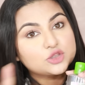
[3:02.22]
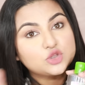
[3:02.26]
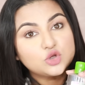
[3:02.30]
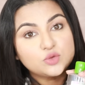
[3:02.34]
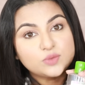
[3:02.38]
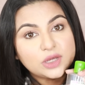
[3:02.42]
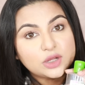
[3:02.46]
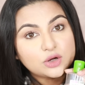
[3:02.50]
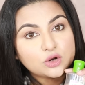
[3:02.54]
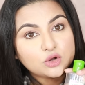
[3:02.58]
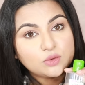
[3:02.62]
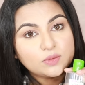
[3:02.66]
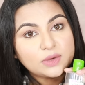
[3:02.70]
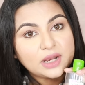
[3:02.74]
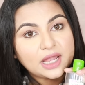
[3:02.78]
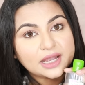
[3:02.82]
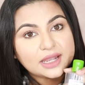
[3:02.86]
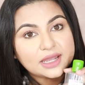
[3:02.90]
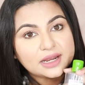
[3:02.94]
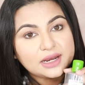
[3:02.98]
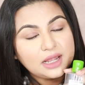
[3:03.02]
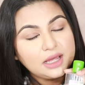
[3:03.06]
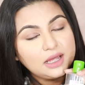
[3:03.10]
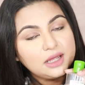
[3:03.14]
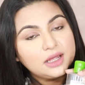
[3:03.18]
একদমই এরকম
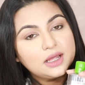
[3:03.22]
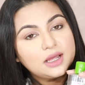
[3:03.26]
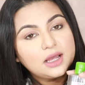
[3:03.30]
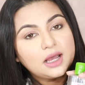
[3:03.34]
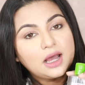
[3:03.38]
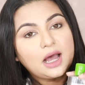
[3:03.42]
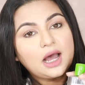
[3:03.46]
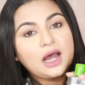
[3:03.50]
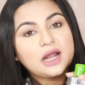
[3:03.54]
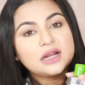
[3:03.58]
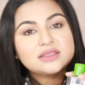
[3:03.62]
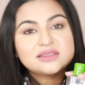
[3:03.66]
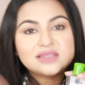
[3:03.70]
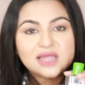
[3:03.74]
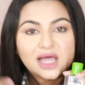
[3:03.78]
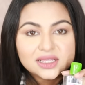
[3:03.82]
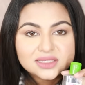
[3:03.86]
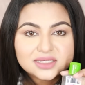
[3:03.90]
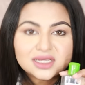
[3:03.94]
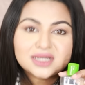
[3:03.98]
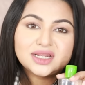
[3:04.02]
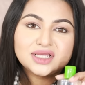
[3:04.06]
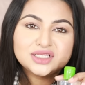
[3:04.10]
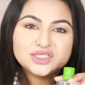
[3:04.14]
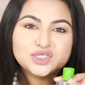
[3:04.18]
লাগে না আর
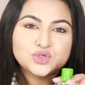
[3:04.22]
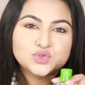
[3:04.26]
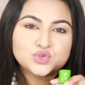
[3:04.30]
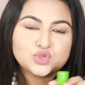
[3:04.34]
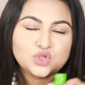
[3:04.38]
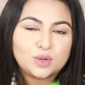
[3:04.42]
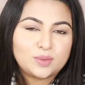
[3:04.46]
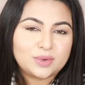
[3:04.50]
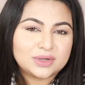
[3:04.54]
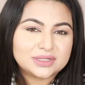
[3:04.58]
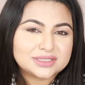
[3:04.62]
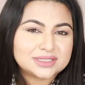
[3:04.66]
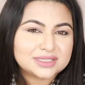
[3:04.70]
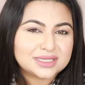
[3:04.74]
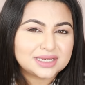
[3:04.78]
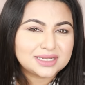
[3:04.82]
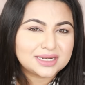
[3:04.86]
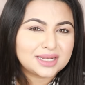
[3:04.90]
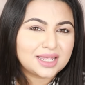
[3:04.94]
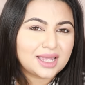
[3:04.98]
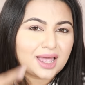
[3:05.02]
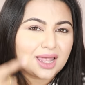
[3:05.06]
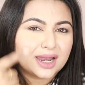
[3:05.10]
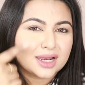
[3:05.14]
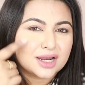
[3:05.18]
তাছাড়া যেহেতু আমার
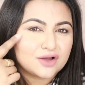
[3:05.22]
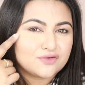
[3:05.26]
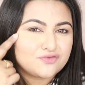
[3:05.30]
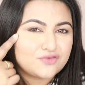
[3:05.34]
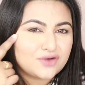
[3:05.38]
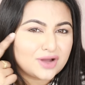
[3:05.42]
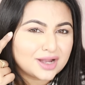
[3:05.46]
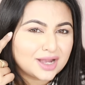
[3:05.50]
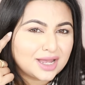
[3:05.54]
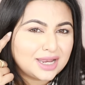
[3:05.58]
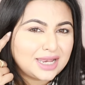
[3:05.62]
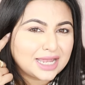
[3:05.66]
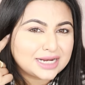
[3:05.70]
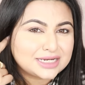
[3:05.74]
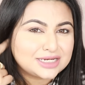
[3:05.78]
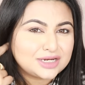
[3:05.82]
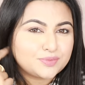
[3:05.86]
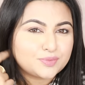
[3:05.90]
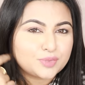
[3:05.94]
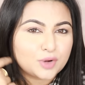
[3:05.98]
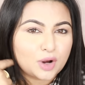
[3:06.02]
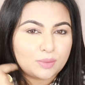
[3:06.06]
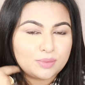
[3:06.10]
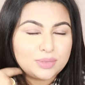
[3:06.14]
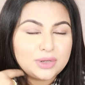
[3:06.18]
স্কিনে হালকা ফাঙ্গাল একটি
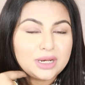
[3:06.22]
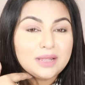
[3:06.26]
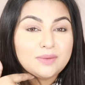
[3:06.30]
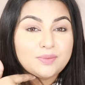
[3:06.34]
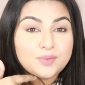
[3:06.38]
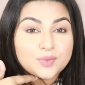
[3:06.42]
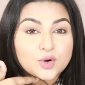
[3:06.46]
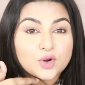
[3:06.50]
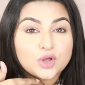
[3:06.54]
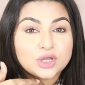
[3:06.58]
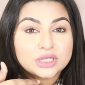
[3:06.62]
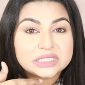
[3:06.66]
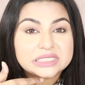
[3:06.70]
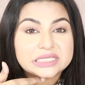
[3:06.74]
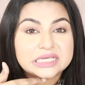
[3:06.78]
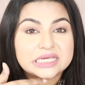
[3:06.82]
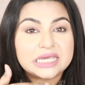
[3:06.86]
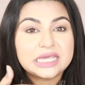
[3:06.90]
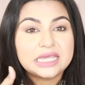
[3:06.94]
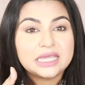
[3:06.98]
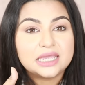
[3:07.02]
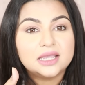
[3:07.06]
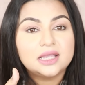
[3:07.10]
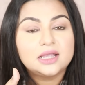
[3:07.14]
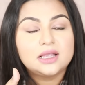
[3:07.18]
প্রবলেম রয়েছে
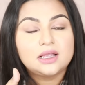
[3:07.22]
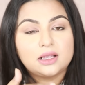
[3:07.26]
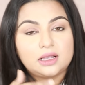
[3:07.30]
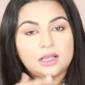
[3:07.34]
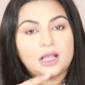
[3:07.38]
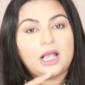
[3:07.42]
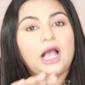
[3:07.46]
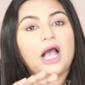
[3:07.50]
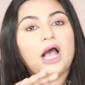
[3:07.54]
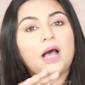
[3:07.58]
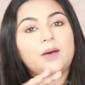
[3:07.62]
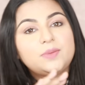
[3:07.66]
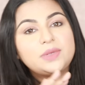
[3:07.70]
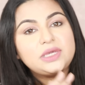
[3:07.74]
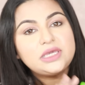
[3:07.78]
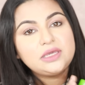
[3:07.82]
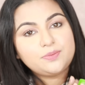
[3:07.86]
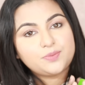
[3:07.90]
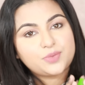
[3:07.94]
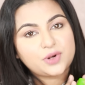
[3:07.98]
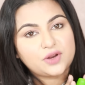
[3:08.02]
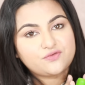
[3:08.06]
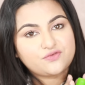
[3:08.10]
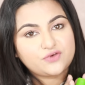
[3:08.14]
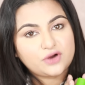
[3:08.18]
আমি
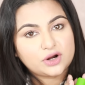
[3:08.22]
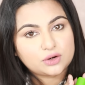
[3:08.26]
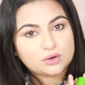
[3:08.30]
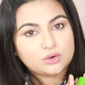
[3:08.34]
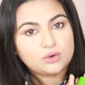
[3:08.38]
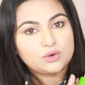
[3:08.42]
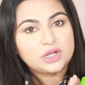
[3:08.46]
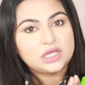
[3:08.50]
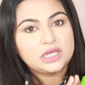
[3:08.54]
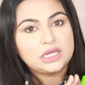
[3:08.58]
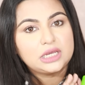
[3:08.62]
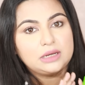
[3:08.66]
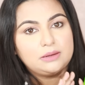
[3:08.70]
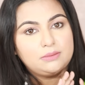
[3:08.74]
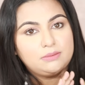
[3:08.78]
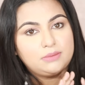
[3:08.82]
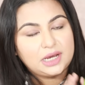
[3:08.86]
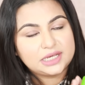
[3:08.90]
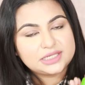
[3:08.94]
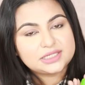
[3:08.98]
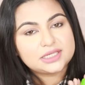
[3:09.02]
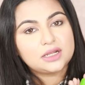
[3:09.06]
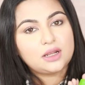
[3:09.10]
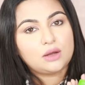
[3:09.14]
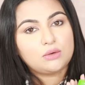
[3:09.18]
প্রেফার করি
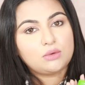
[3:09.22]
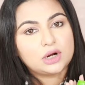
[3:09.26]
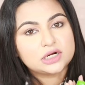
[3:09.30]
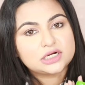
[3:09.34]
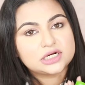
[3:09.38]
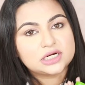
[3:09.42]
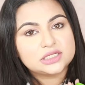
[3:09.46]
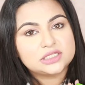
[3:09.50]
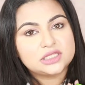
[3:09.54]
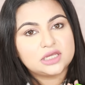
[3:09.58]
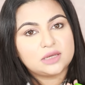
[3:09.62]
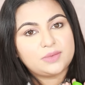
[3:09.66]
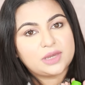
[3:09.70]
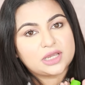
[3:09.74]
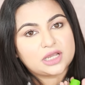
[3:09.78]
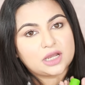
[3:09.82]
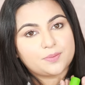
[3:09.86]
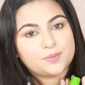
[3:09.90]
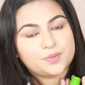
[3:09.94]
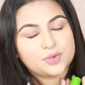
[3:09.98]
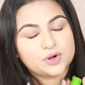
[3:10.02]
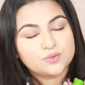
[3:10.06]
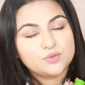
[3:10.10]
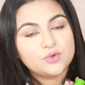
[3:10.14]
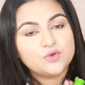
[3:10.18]
মাইসেলা ওয়াটার দিয়ে
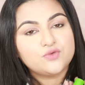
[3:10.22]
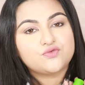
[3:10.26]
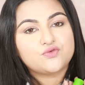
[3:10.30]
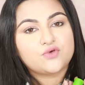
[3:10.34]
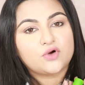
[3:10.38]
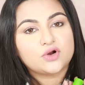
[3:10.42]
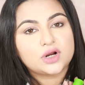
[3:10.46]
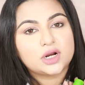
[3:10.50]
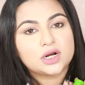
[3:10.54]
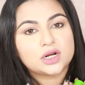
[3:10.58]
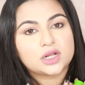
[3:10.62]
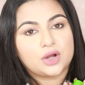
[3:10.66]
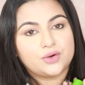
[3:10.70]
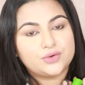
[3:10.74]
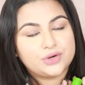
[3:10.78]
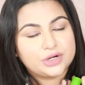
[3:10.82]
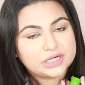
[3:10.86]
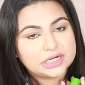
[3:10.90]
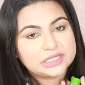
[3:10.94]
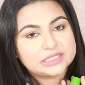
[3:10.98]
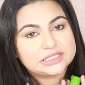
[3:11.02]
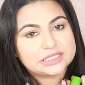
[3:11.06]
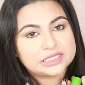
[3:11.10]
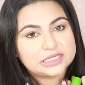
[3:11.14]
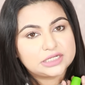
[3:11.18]
মেকআপ রিমুভ করার কারণ
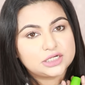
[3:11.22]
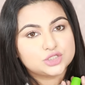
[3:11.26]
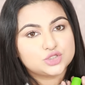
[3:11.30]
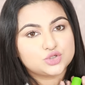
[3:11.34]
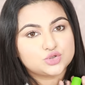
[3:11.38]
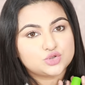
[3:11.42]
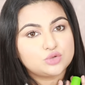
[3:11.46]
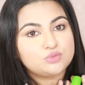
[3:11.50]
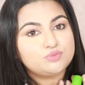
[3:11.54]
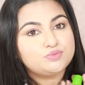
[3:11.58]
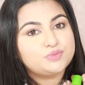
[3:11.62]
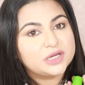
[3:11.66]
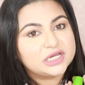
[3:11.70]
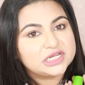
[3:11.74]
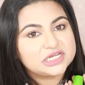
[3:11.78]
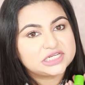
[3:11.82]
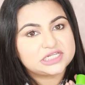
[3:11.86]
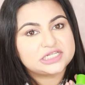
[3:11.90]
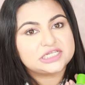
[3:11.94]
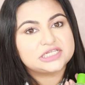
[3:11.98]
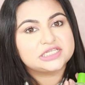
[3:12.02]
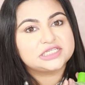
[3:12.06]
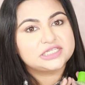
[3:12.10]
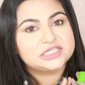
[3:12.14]
এটা স্কিনের জন্য বেশি